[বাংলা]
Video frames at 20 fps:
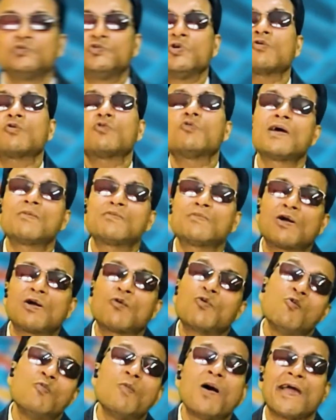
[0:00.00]
যখন আমরা
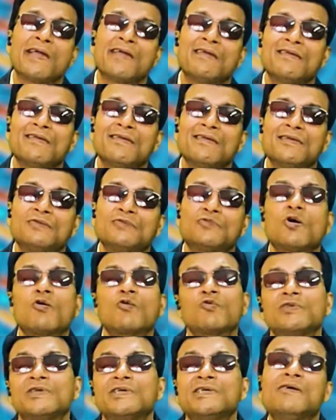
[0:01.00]
ঘুমাই
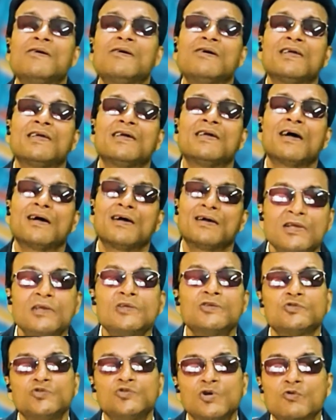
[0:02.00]
তখন কি হয়
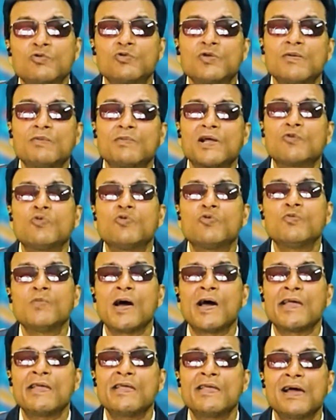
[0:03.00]
যখন আমরা
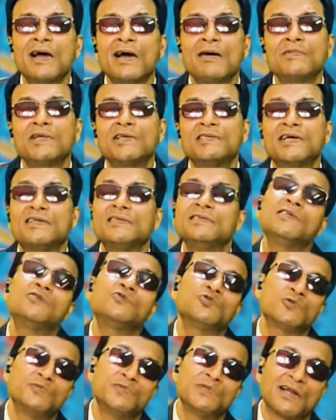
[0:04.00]
ঘুমাই আমরা জানি যে
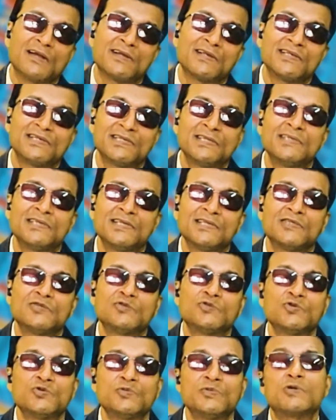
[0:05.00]
চর্বি কাটে ঠিকই আছে
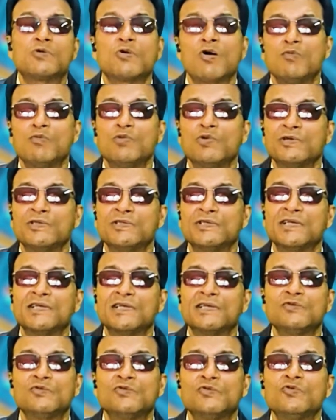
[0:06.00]
চর্বি কম হয়ে যায়
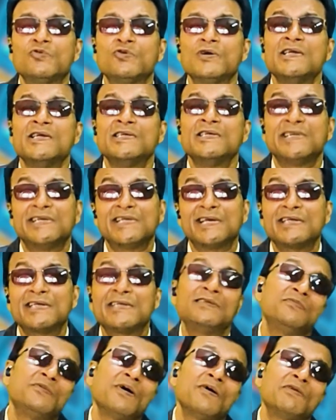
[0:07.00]
কিন্তু সেটা
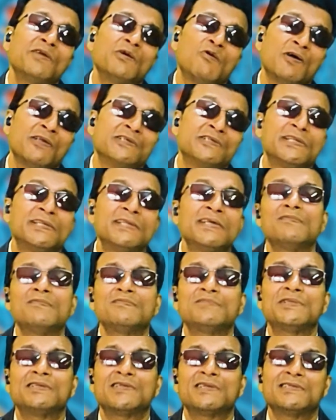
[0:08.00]
কিভাবে হয় সেটাই
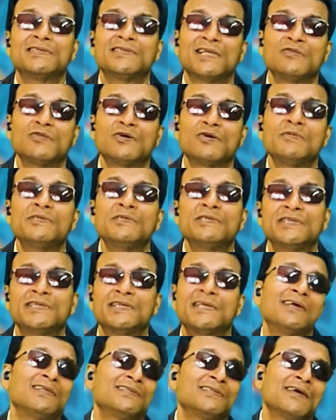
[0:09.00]
আপনাদেরকে জানতে হবে
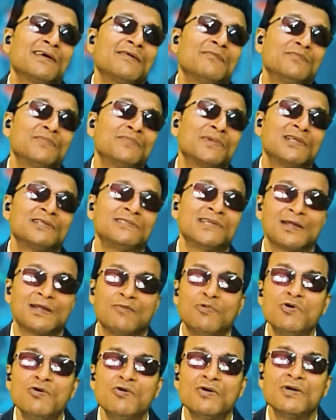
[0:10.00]
সেটাই আজকে আমরা জানাবো